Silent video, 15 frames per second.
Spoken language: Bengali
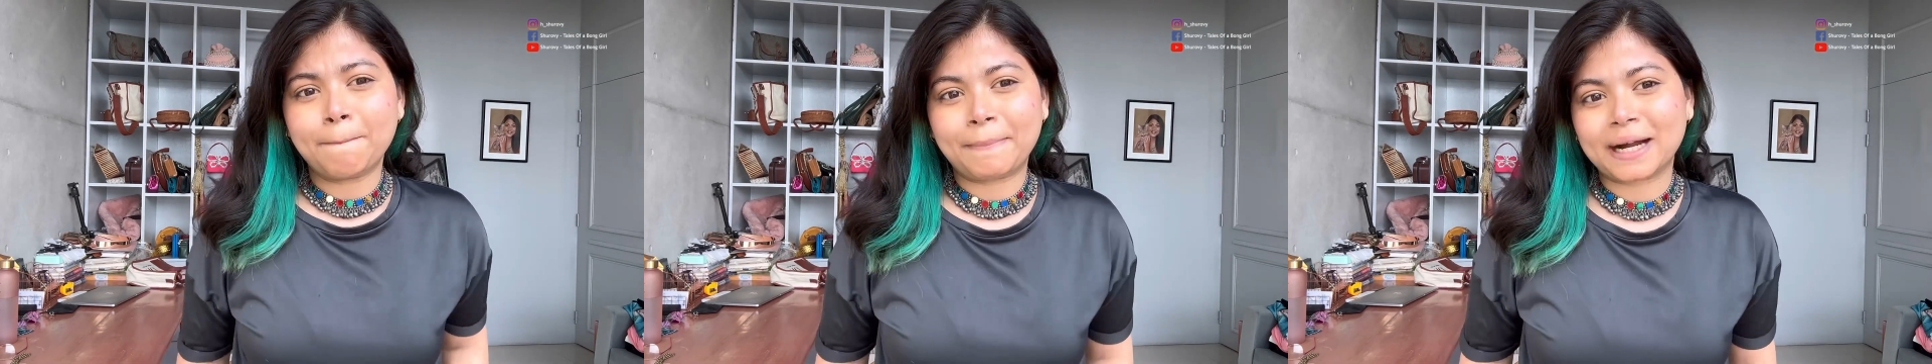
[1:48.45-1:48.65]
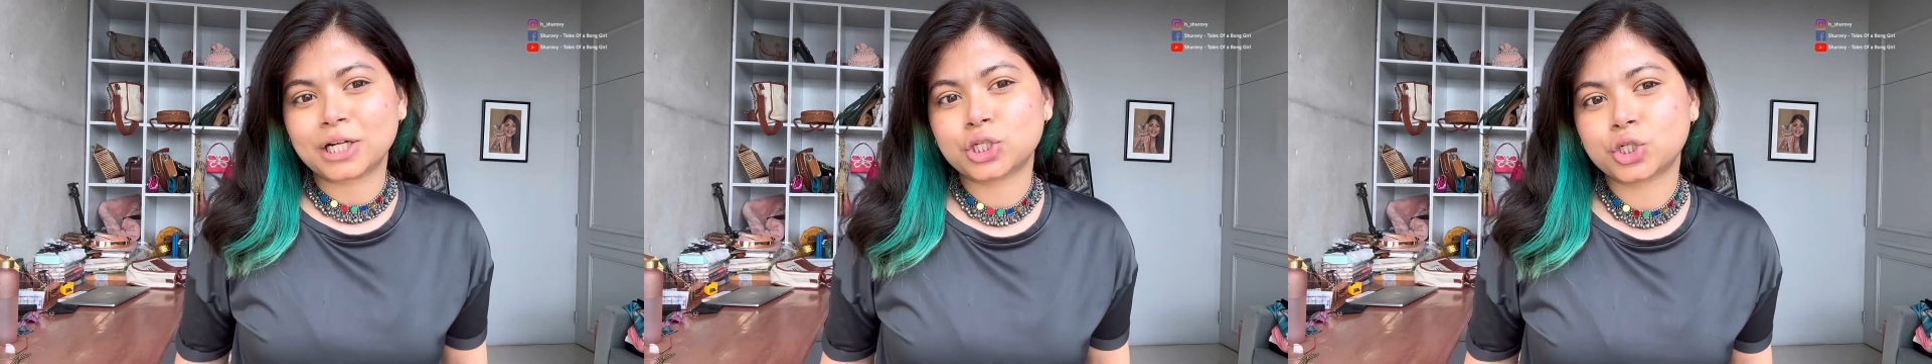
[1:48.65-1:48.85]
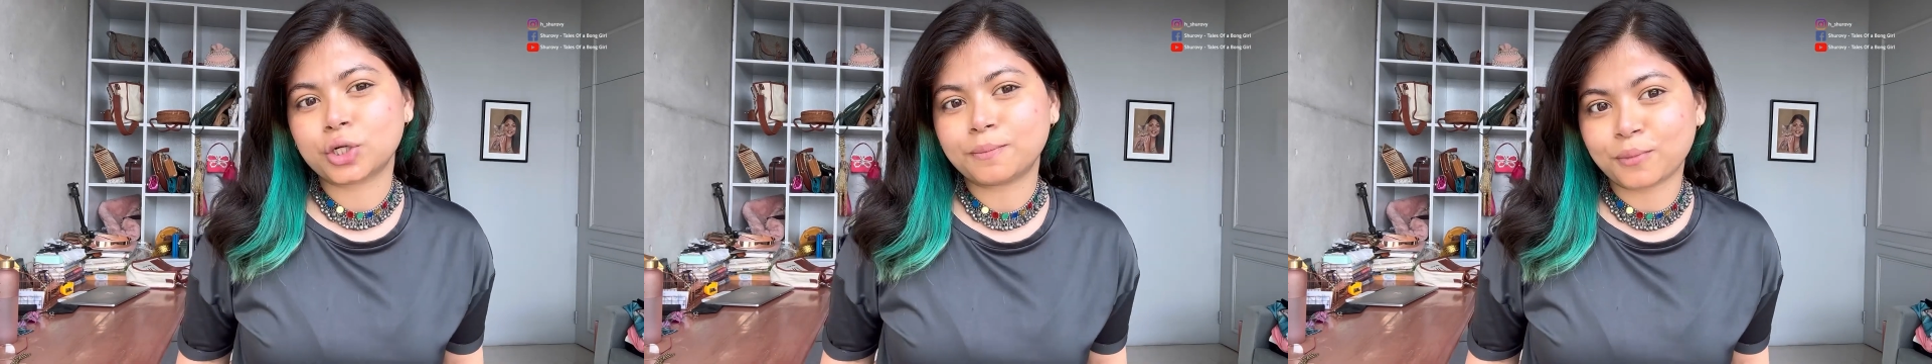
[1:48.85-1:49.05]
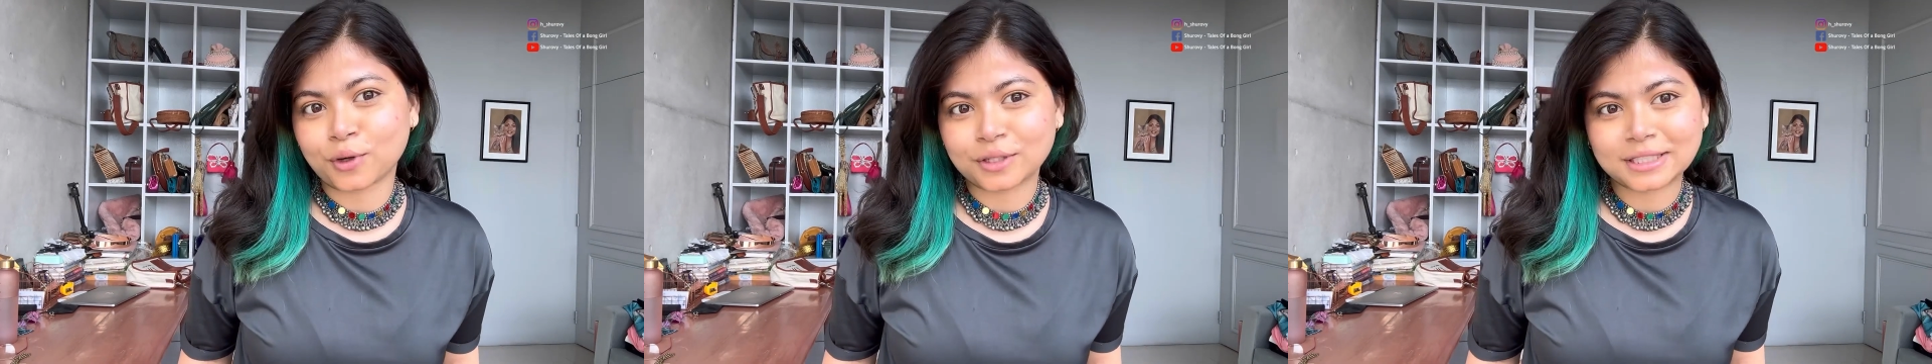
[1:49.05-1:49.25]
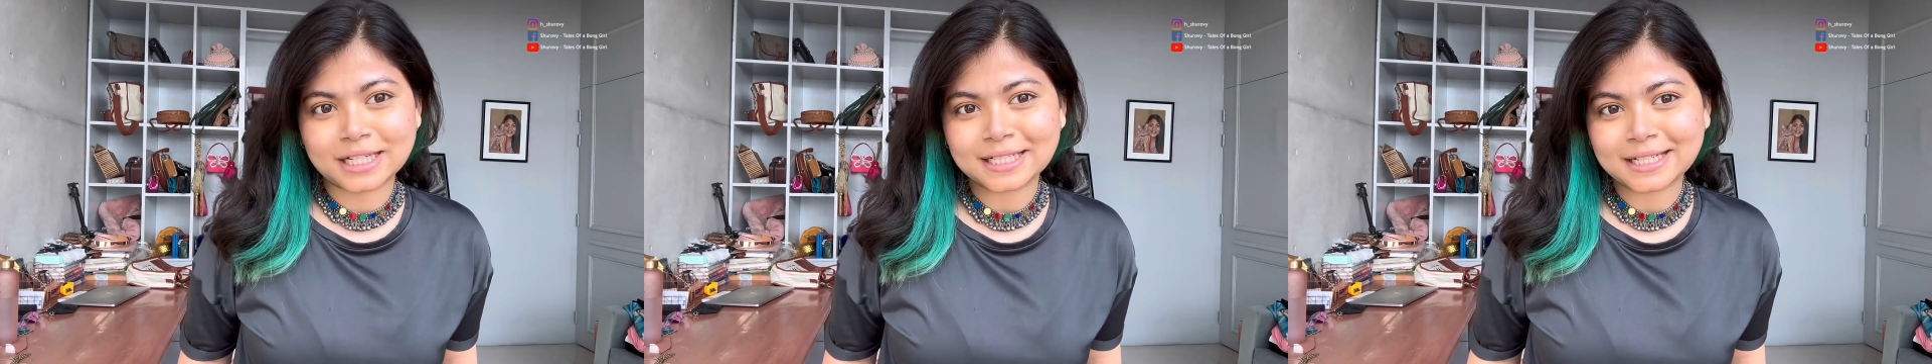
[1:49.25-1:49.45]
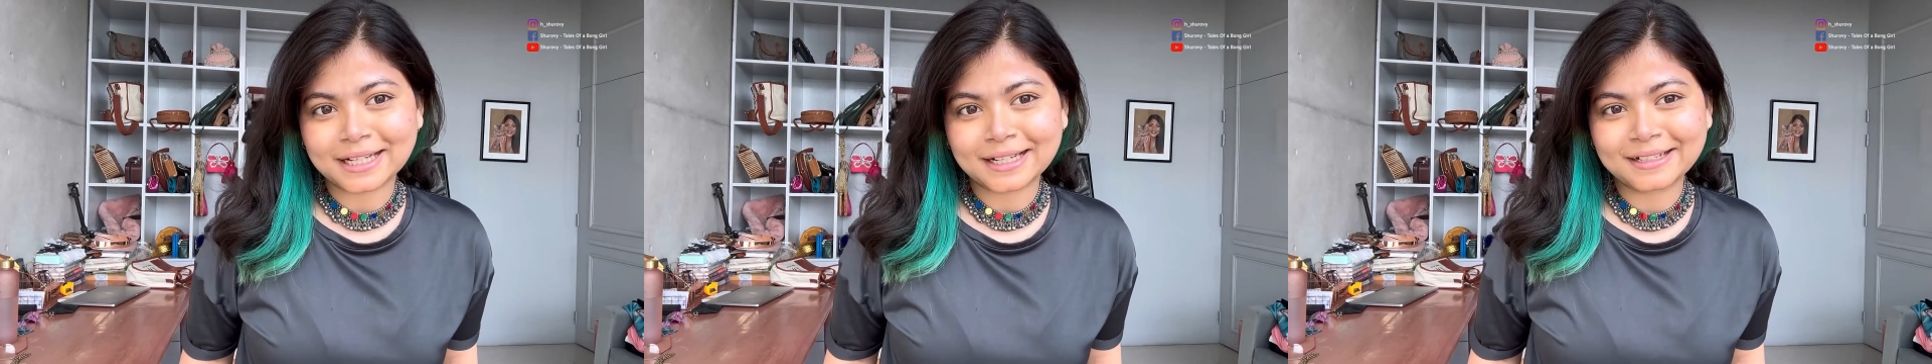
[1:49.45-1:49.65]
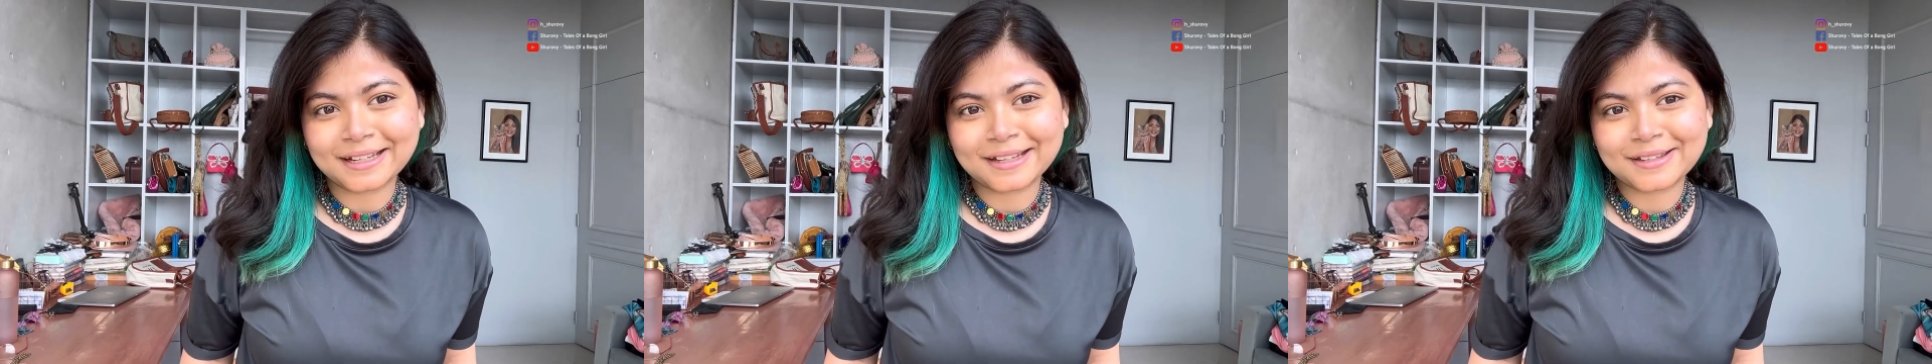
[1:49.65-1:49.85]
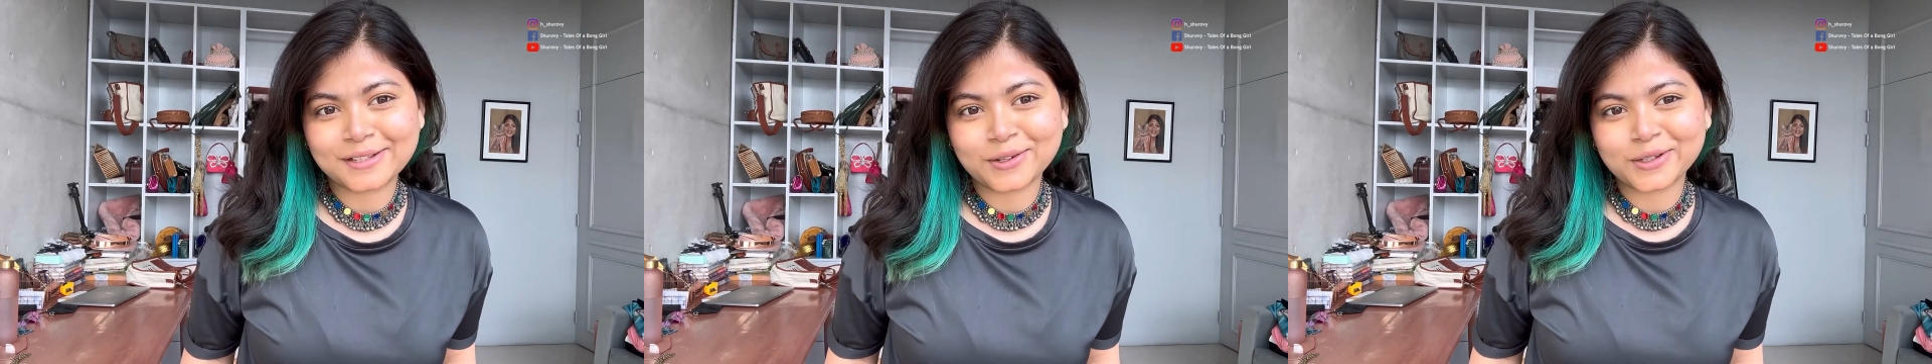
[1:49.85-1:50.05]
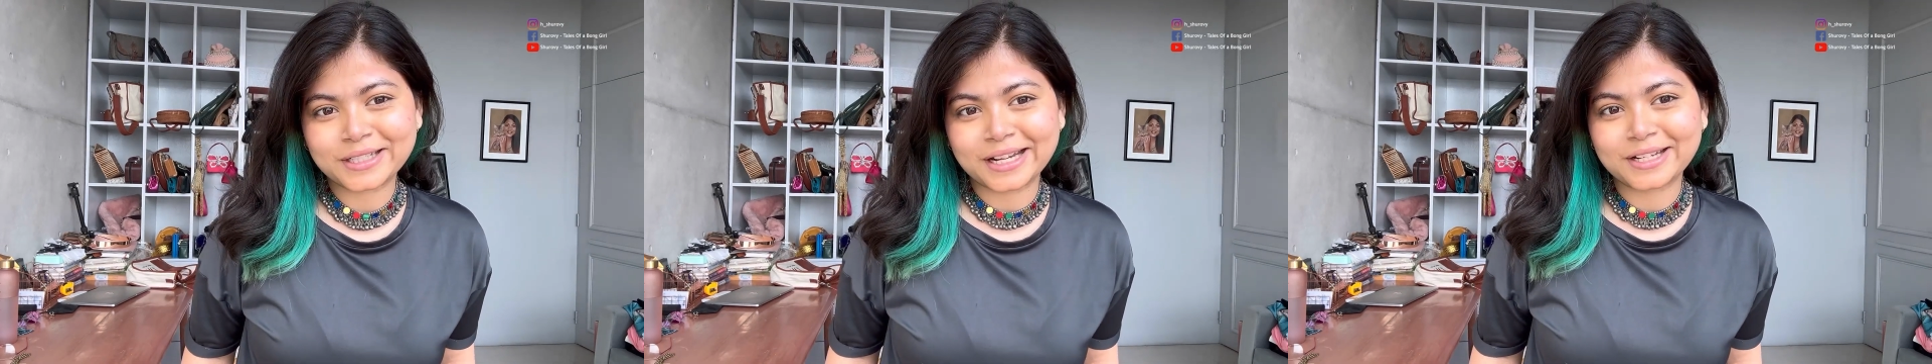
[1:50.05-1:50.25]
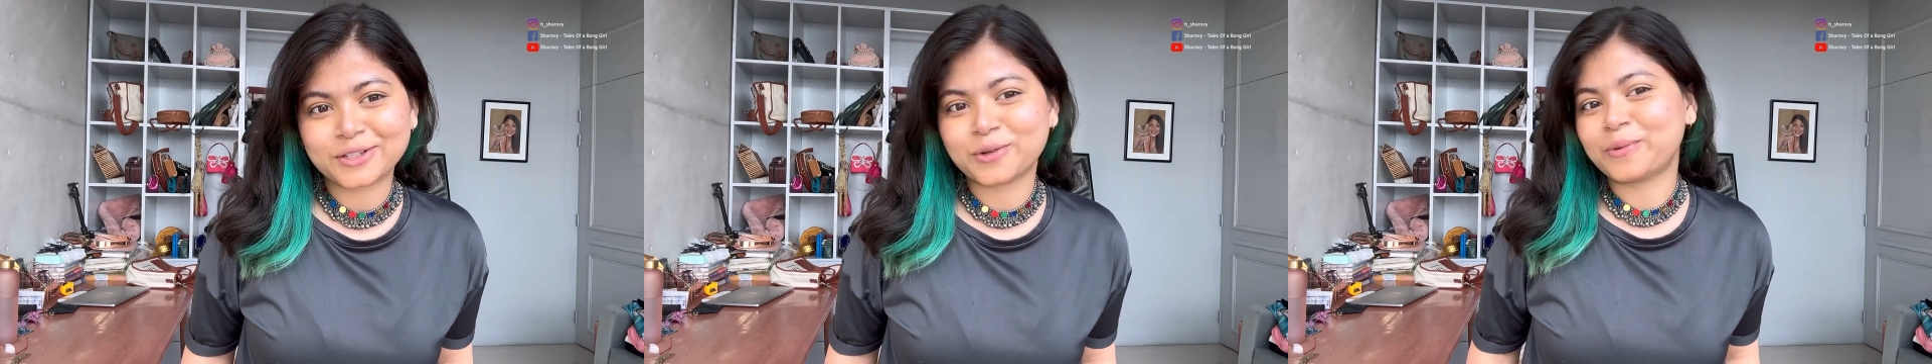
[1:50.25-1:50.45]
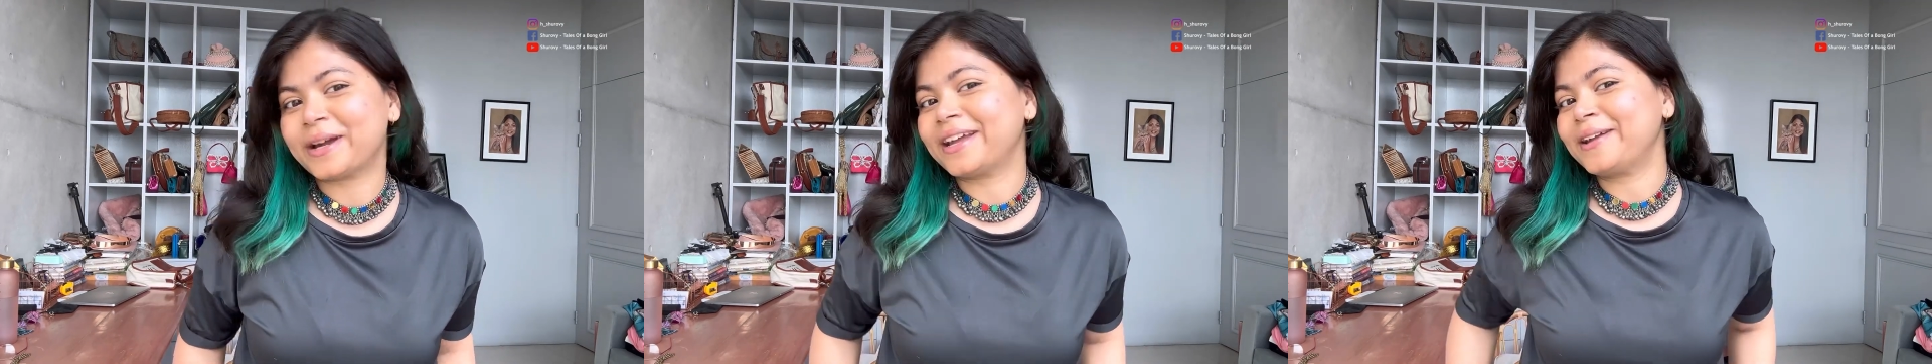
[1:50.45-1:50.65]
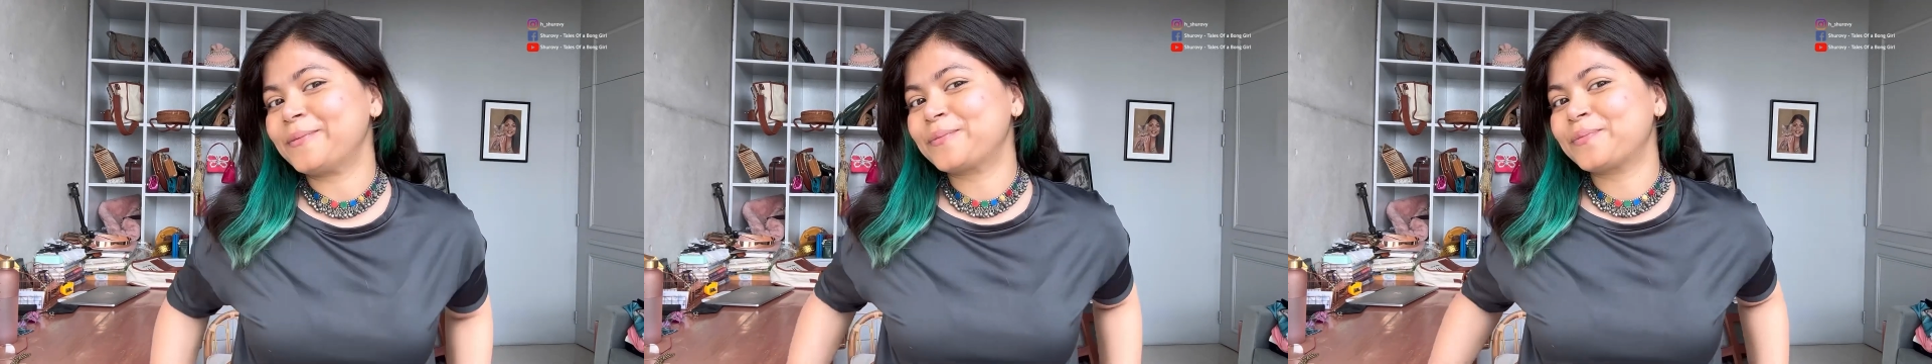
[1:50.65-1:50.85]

পাঁচশো টাকা নিয়েছিল সেই সময়ে